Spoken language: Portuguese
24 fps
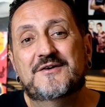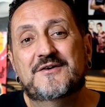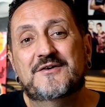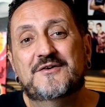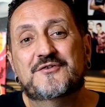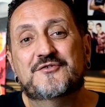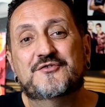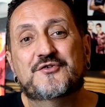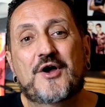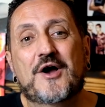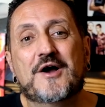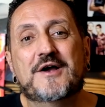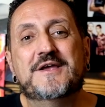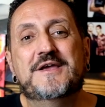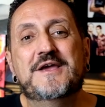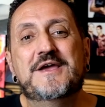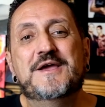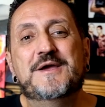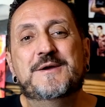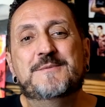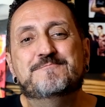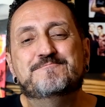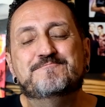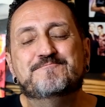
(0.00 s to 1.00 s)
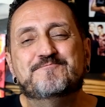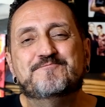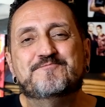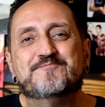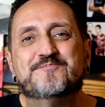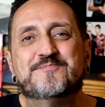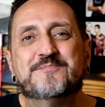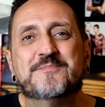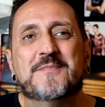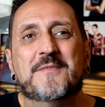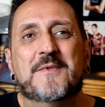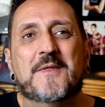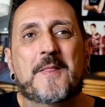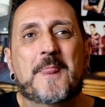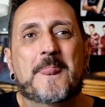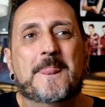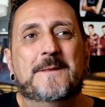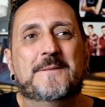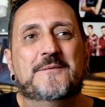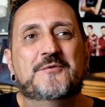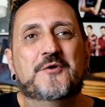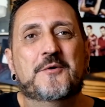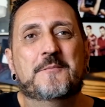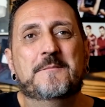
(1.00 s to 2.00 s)
Só que
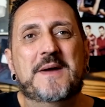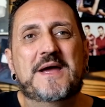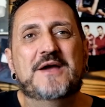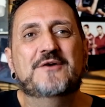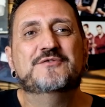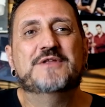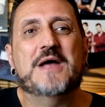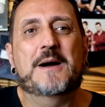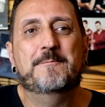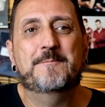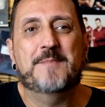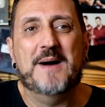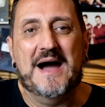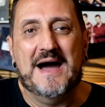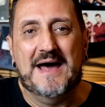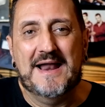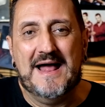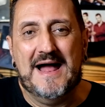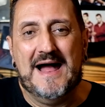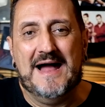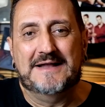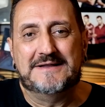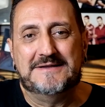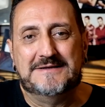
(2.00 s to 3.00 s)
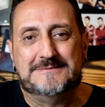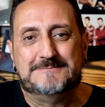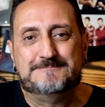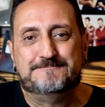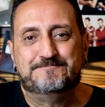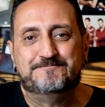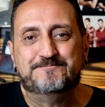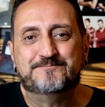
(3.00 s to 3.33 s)
no meio da parada,